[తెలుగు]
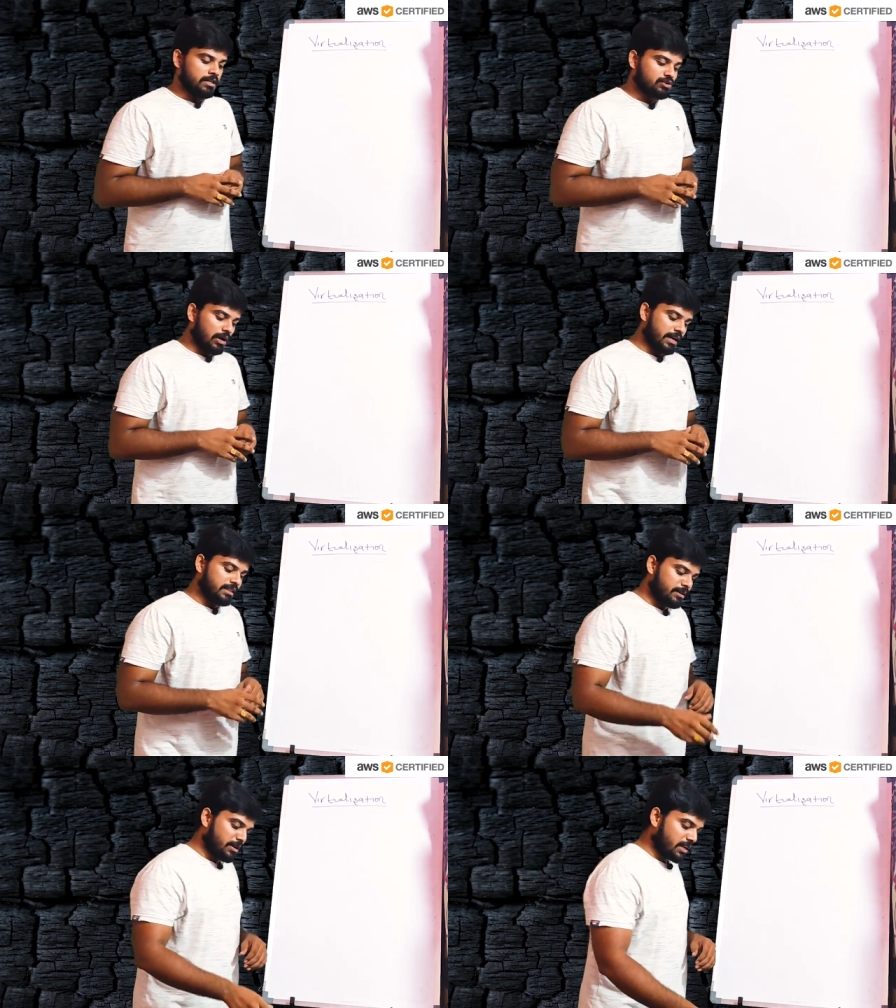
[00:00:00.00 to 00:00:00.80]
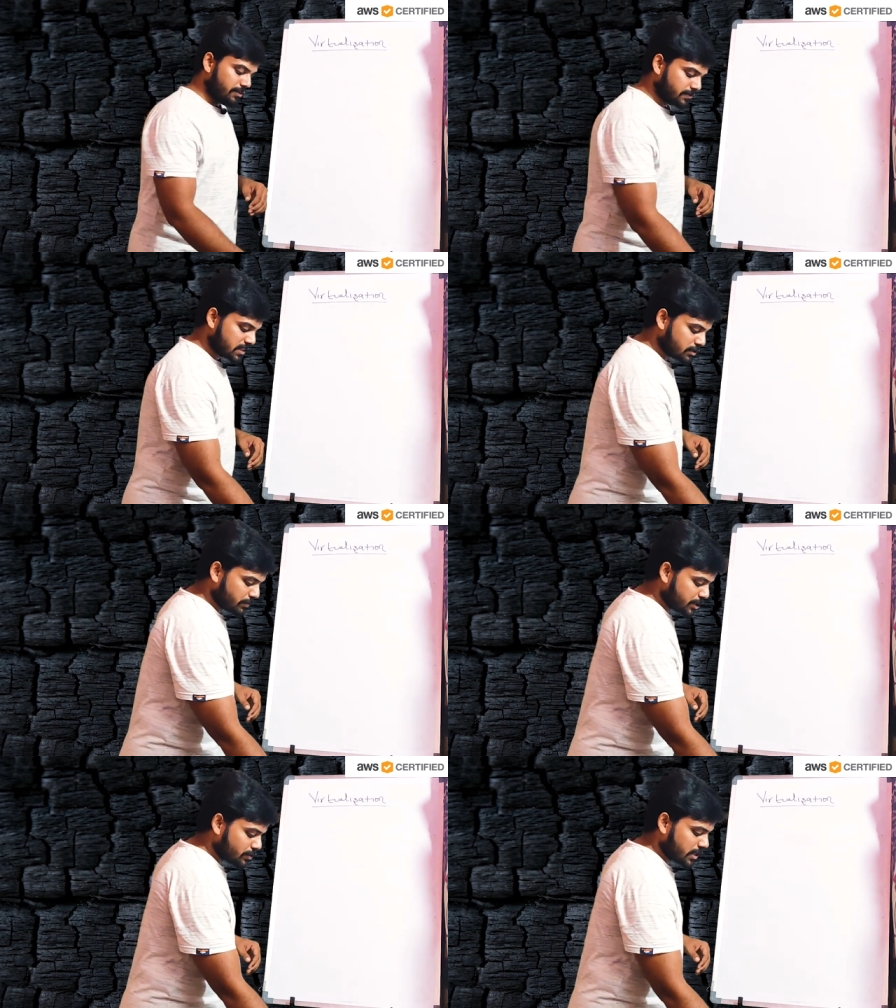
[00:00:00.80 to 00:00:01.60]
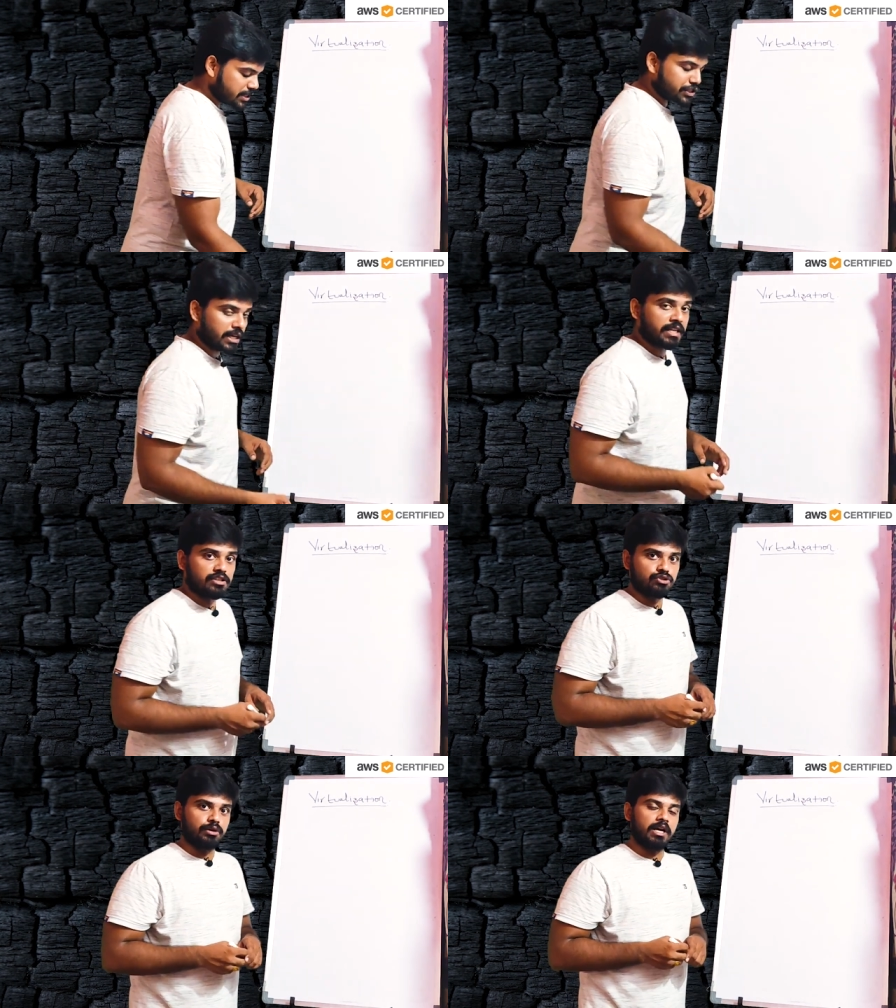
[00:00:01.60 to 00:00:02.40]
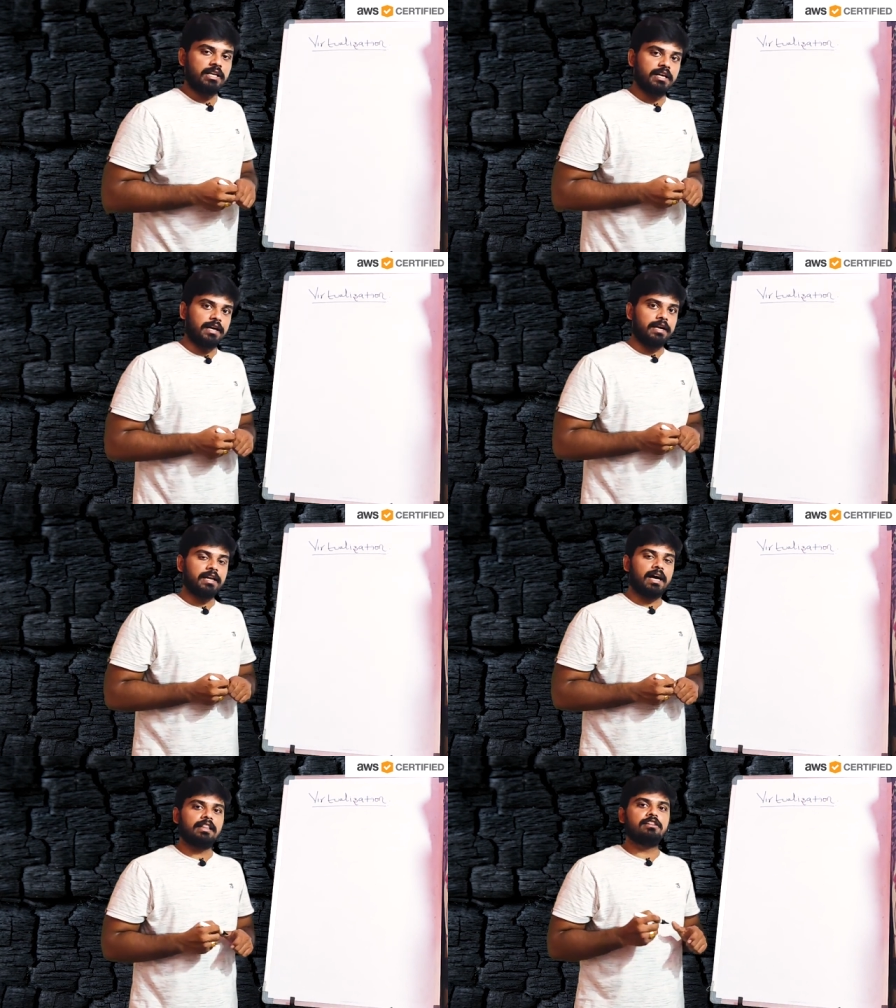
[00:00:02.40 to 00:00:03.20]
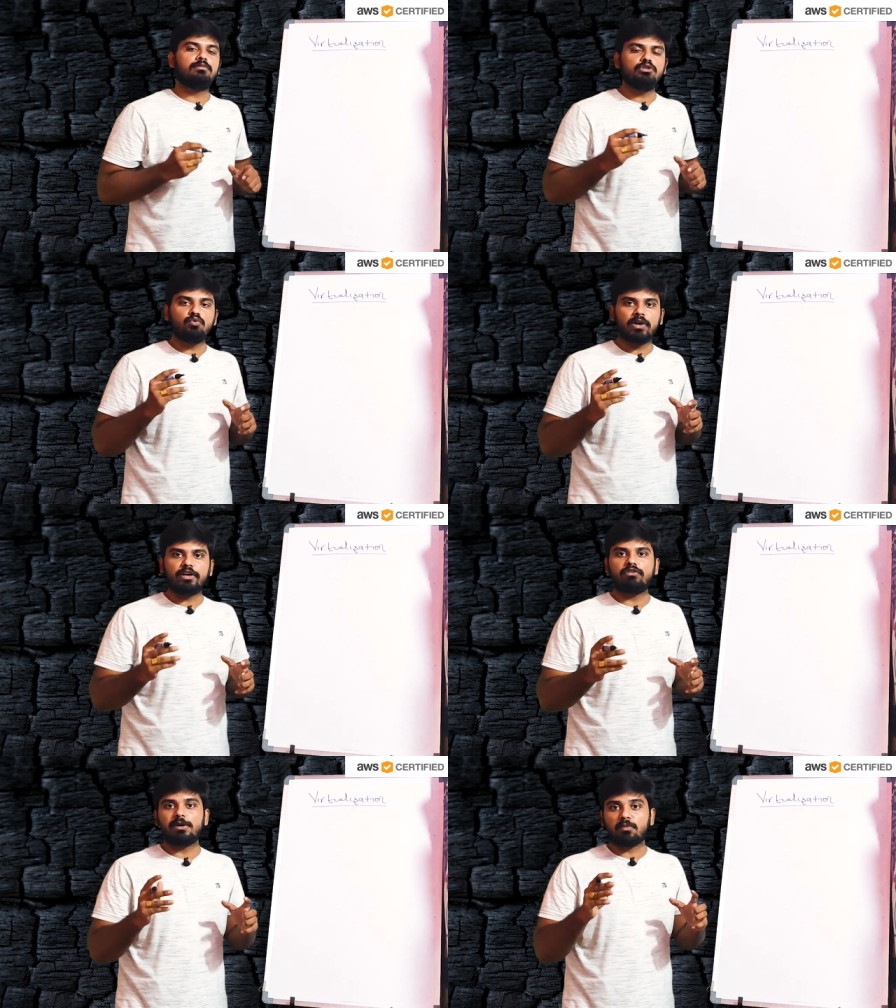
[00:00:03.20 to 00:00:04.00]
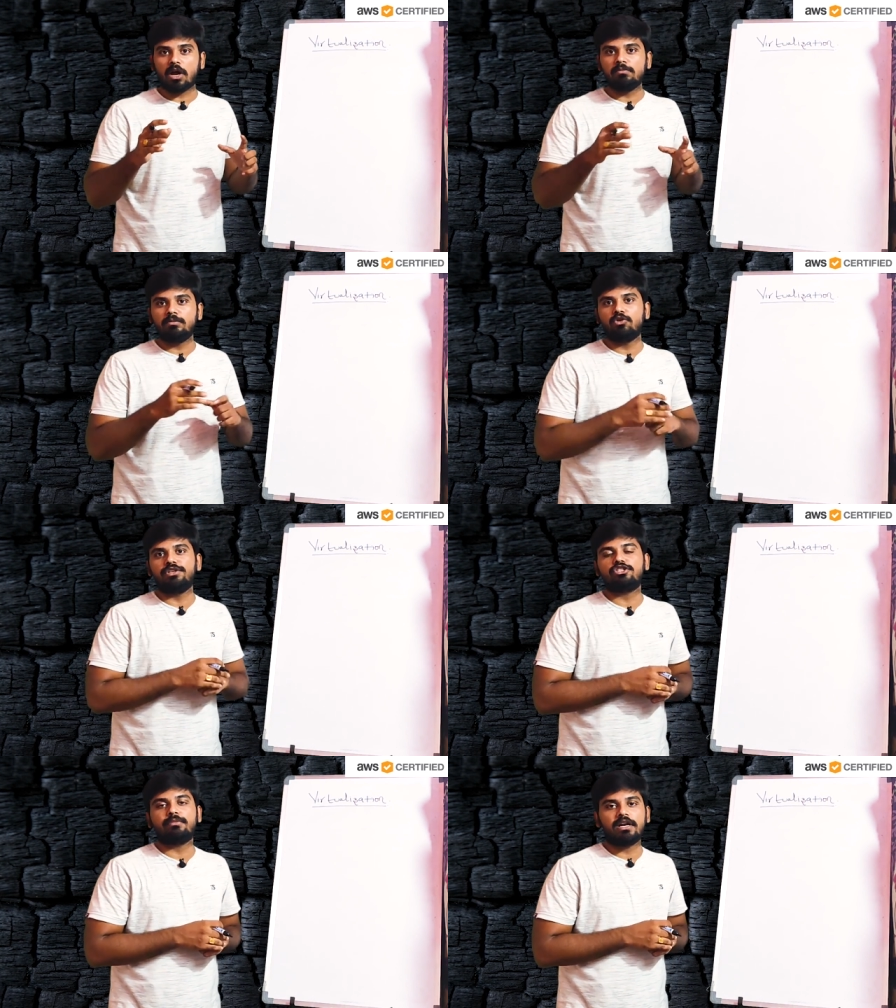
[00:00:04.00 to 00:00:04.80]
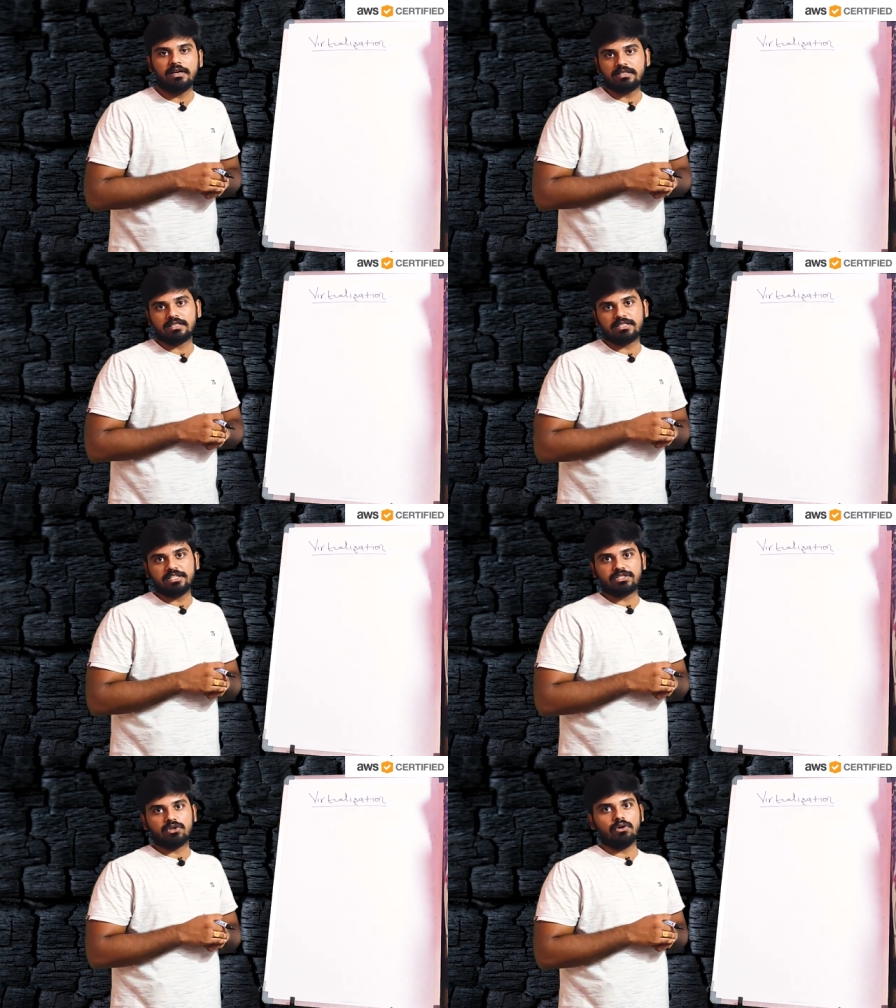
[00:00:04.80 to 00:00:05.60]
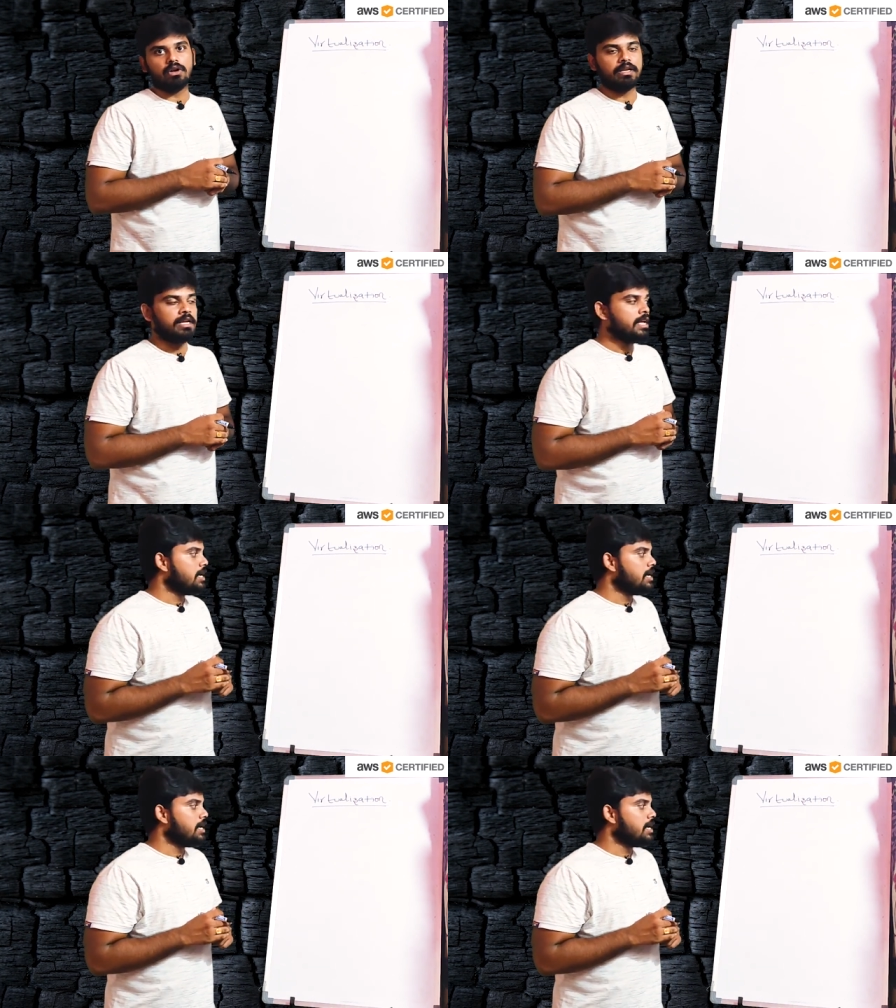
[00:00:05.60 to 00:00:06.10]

సో అయితే మనకి ఫస్ట్ విర్చువలైజేషన్ అనేది చూడాలి అని అంటే అంతకుముందు ఉన్నటువంటి ప్రాబ్లం గురించి మనం డిస్కస్ చేసుకోవాలి